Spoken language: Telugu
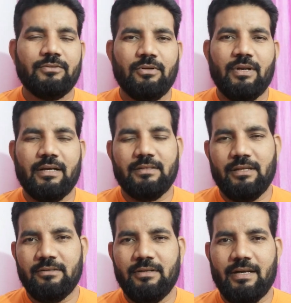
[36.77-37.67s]
సో నాకు
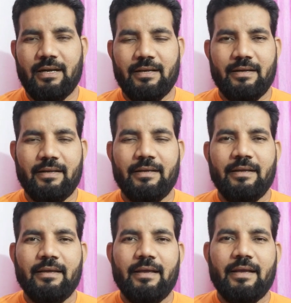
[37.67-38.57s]
తెలీదు నన్ను అడగండి
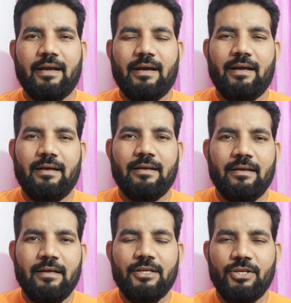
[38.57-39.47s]
ఇక
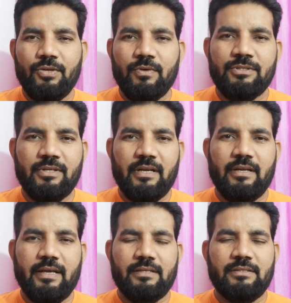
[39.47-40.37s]
యూనివర్సిటీ
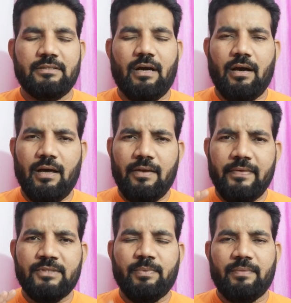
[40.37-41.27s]
ఎడ్యుకేషన్ ఈజ్
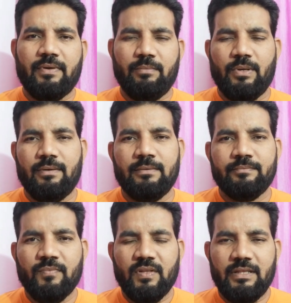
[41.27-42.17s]
ఆల్వేస్ ప్రిఫరబుల్
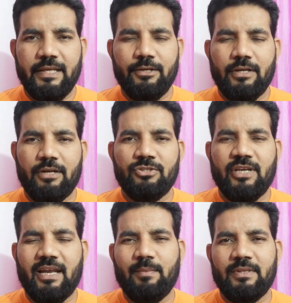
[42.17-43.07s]
నేను నన్ను
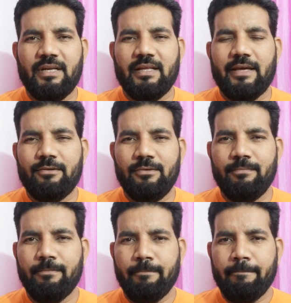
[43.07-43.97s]
చాలామంది అడిగారు
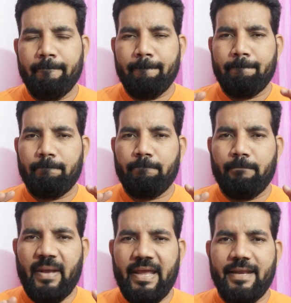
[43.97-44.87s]

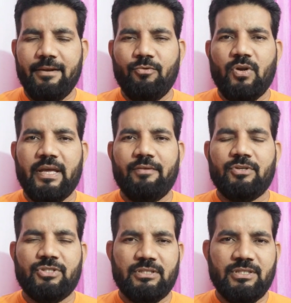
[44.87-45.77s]
మెయిన్ ఉన్న
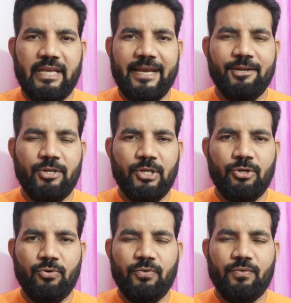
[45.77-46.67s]
యూనివర్సిటీస్ జేఎన్టీయు